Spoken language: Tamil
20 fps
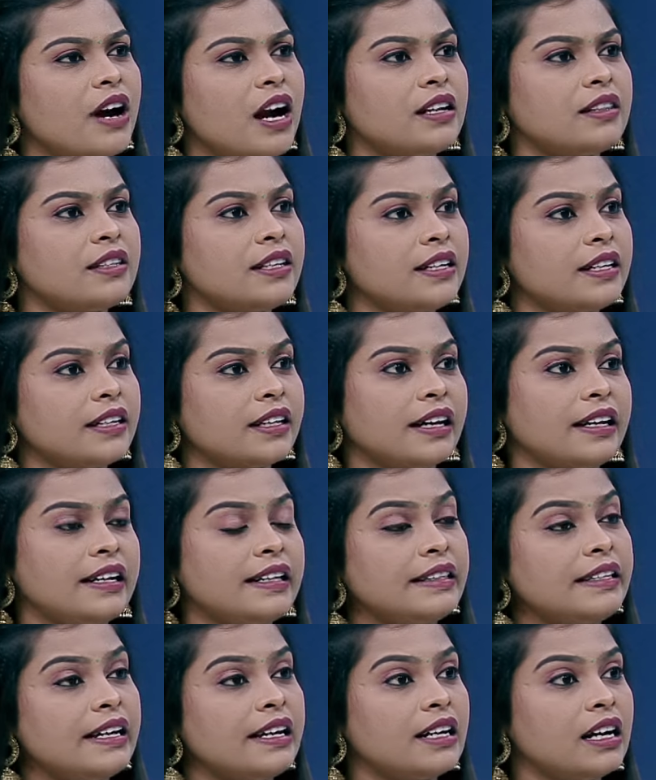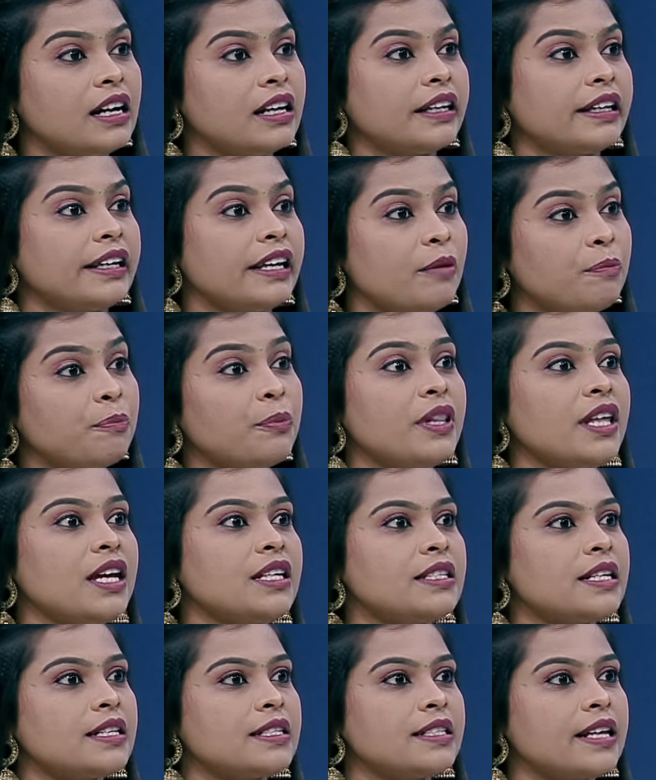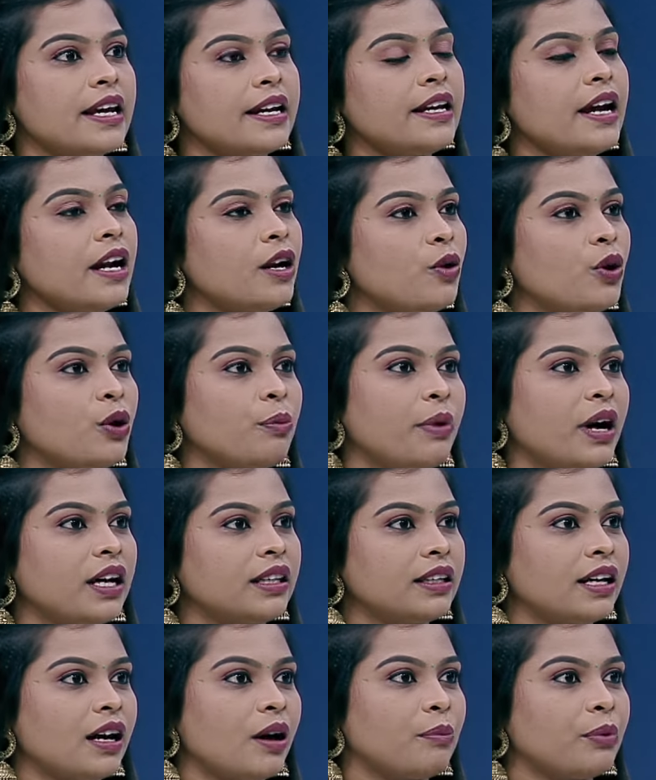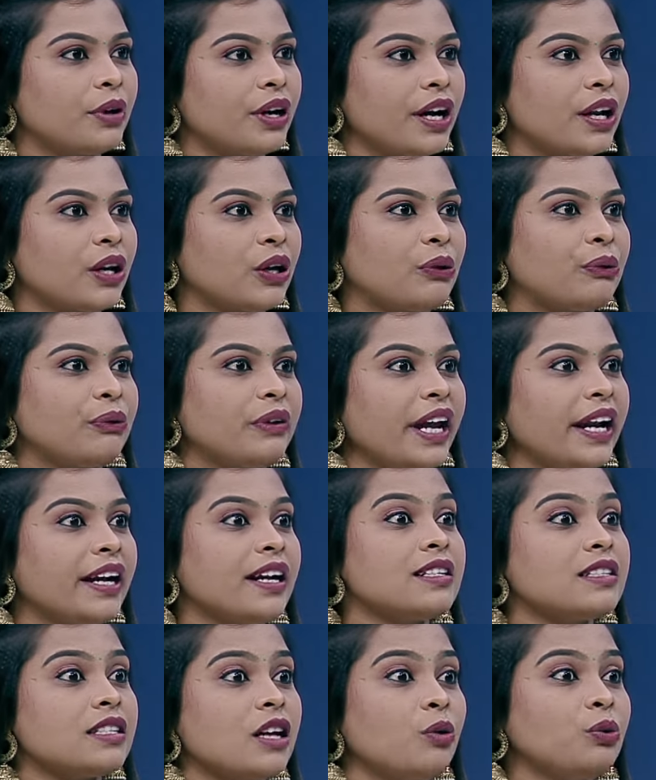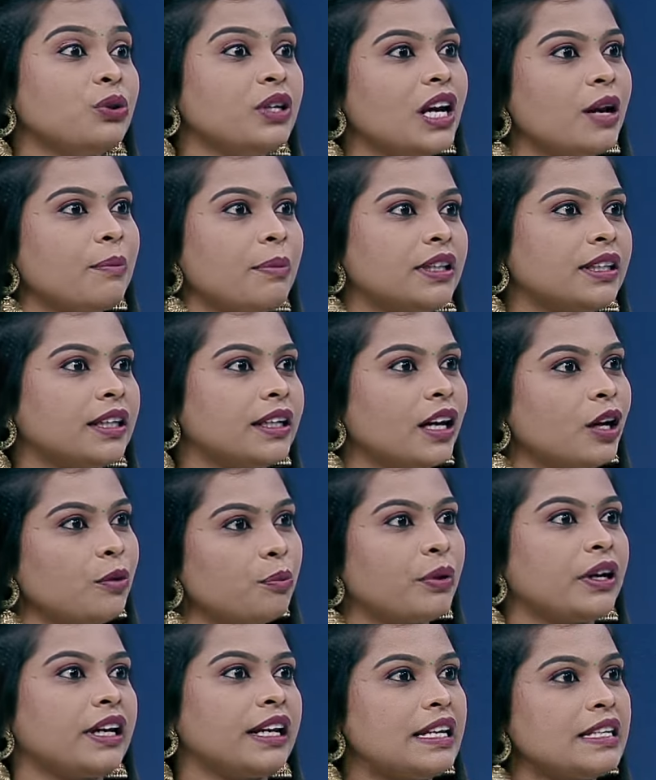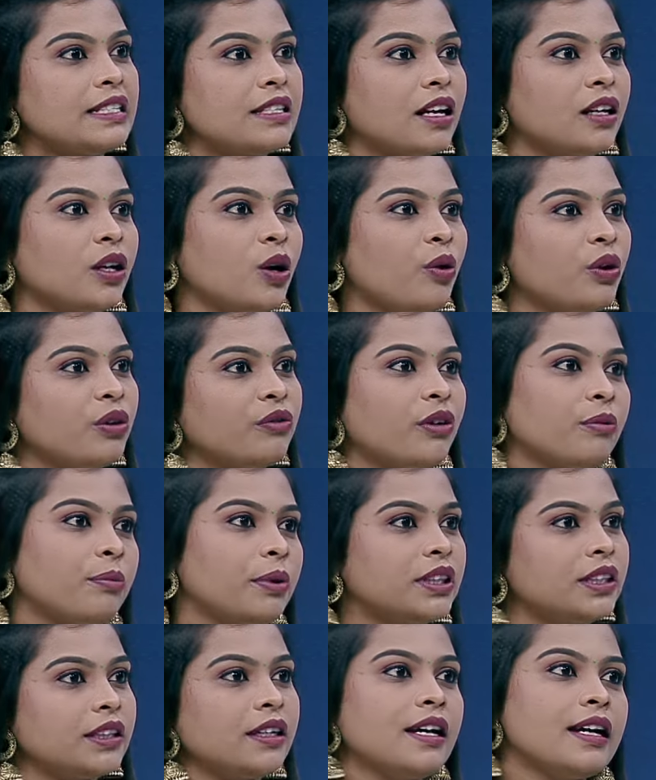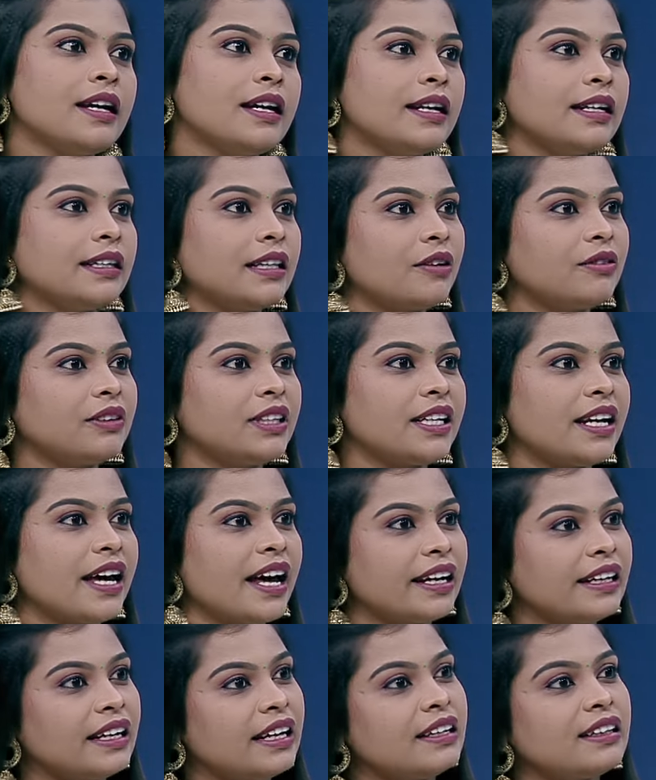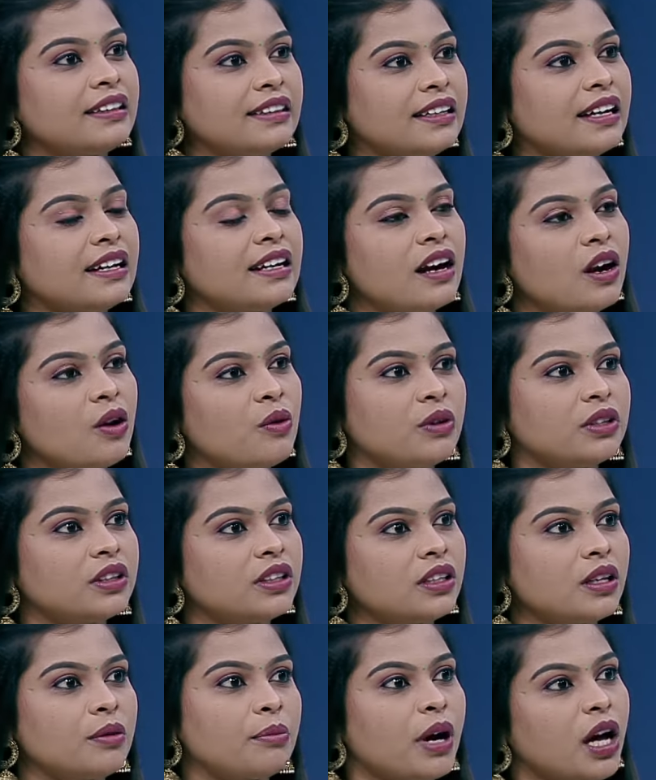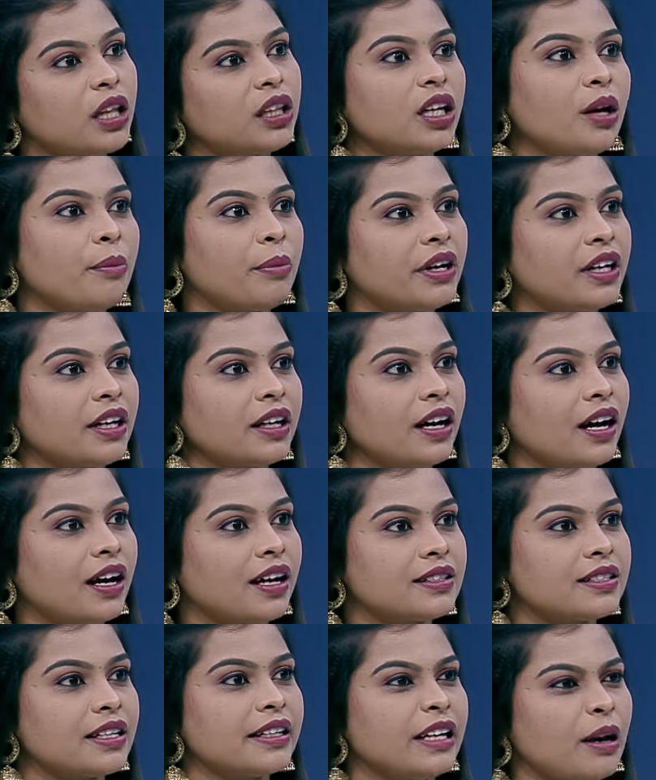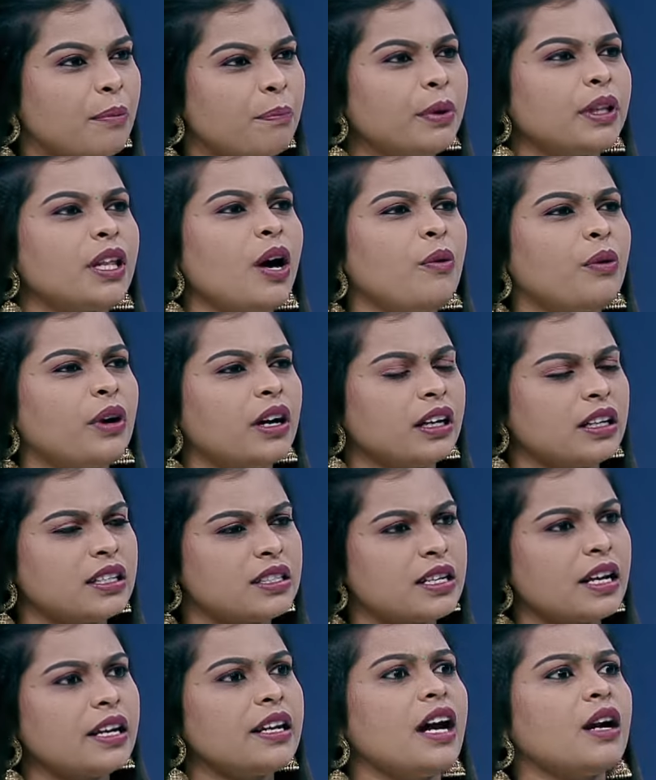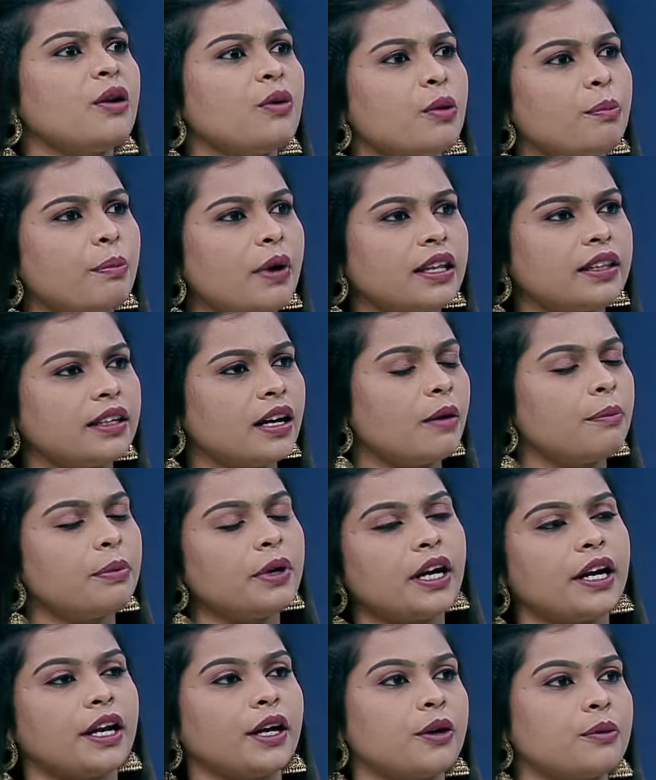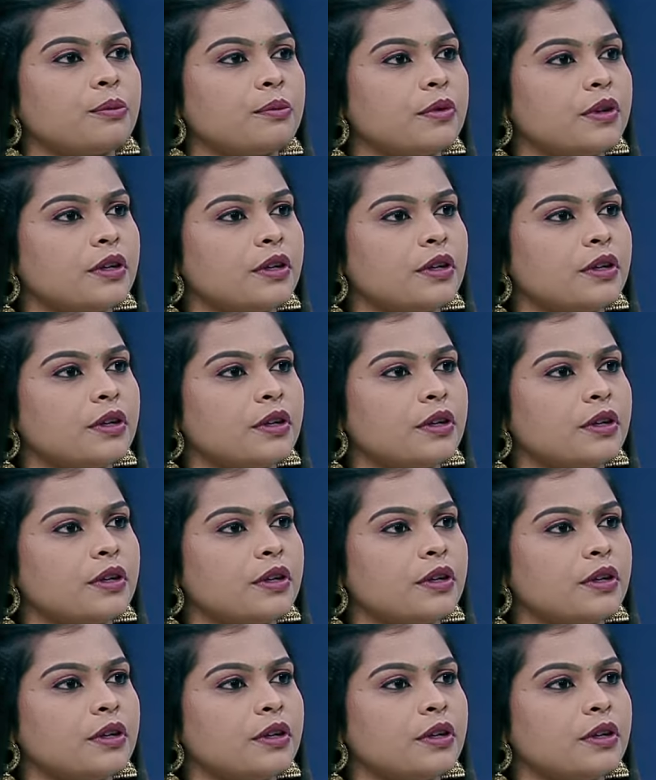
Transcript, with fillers: வாழ்ந்துட்டு இருக்க இந்தியர்களுக்கு எப்பதான் சார் சரியான ஒரு பாதுகாப்பு கிடைக்கும் ஏன்னா சவுதியில் பார்த்தீங்கன்னா இப்போ ரீசெண்டாக ஒரு விபத்து இதில் வந்து நிறைய இந்தியர்களும் வந்து பாதிக்கப்பட்டிருக்காங்க சார் எப்பதான் உங்களுக்கு சரியான ஒரு பாதுகாப்பு கிடைக்கும்